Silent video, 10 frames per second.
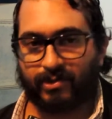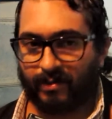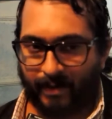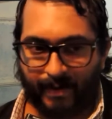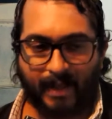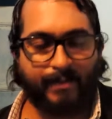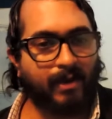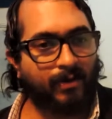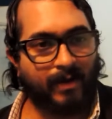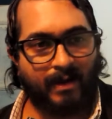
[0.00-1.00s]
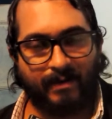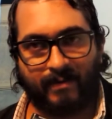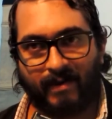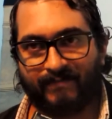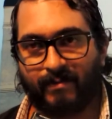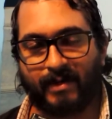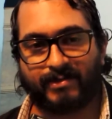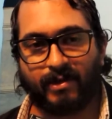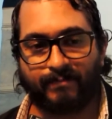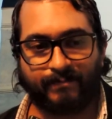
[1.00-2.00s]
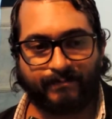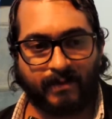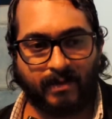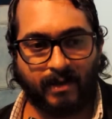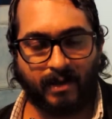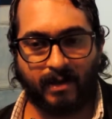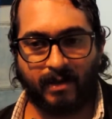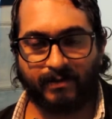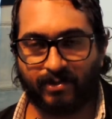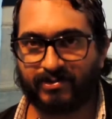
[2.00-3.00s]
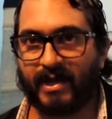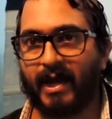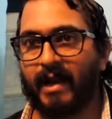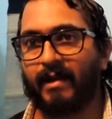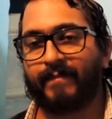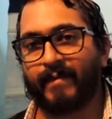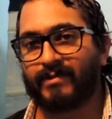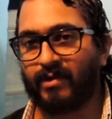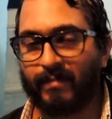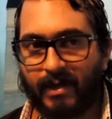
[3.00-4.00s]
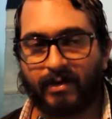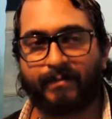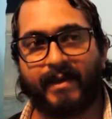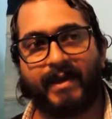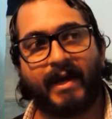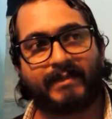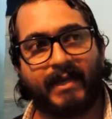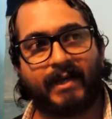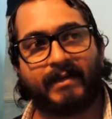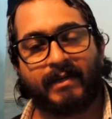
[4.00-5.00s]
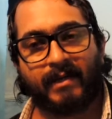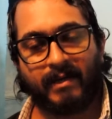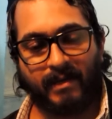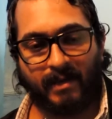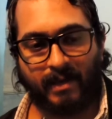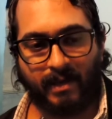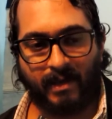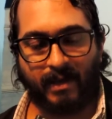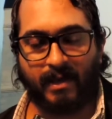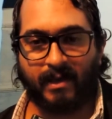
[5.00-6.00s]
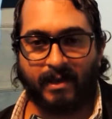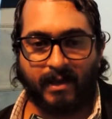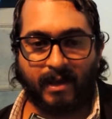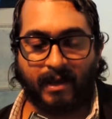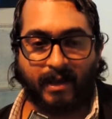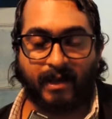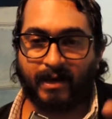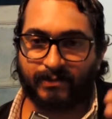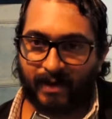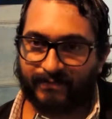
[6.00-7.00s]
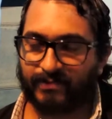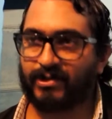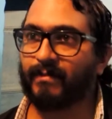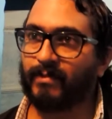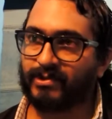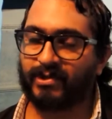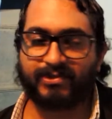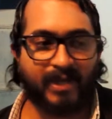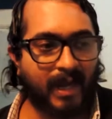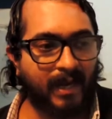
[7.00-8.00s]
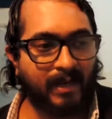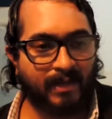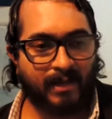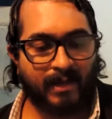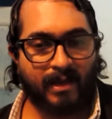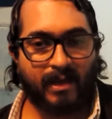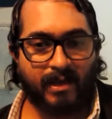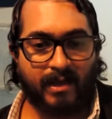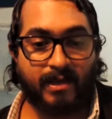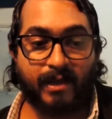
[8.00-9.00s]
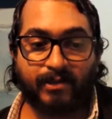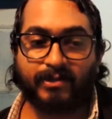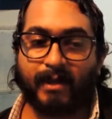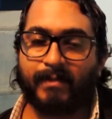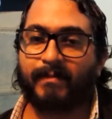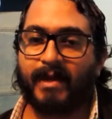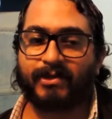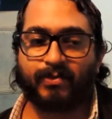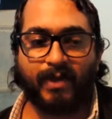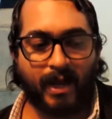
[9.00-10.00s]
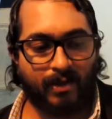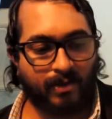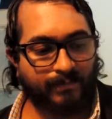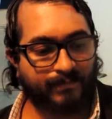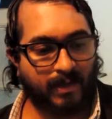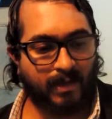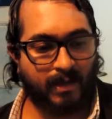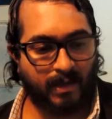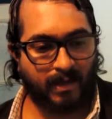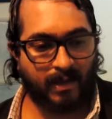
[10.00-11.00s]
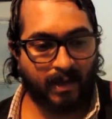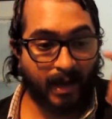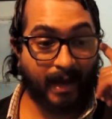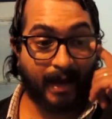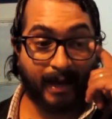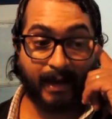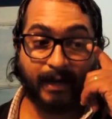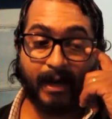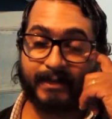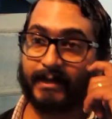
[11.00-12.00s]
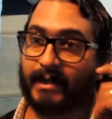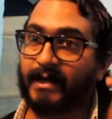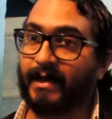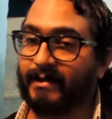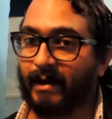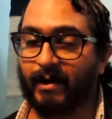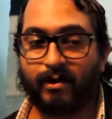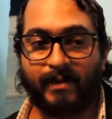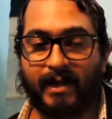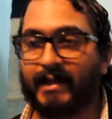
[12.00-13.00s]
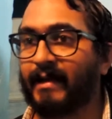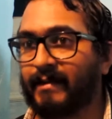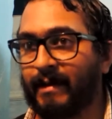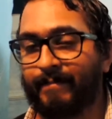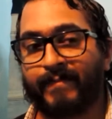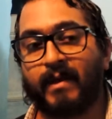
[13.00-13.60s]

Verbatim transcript: Yo, es verdad, vengo de una, de una formación eh, social, soy médico pediatra, eh, e-, ejerzo una función muy social y esto también me ha ayudado eh, a, generar estrategias de trabajo militante.